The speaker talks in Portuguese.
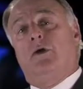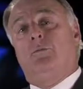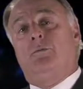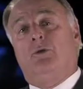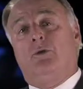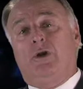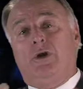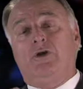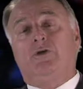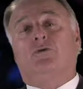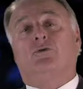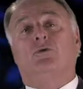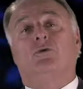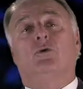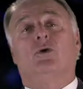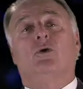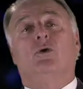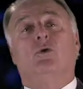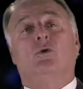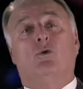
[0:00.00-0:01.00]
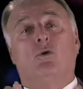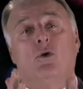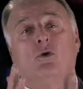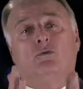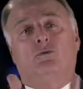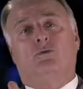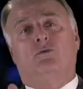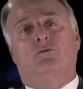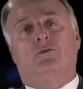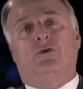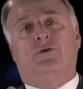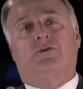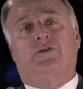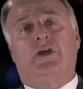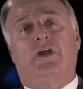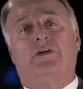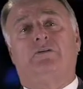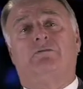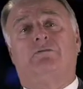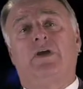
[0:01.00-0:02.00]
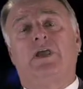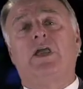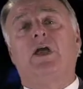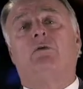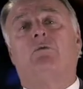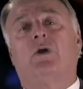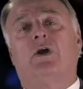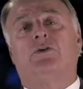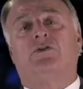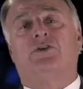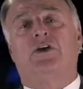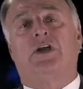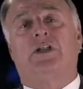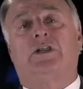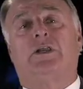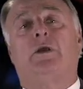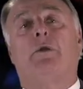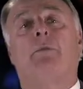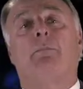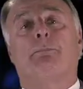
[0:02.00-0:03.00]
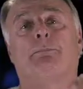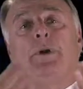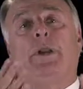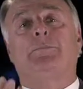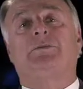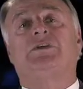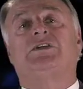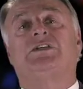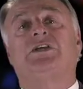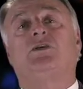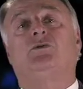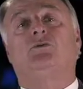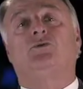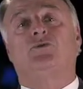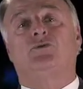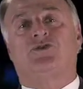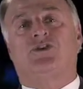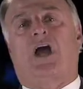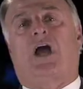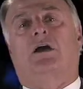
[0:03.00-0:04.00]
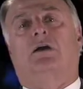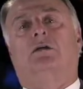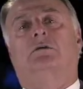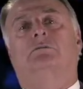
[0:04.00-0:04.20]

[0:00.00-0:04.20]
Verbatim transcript: Por isso, conto com você, venha com a gente, plebiscito já!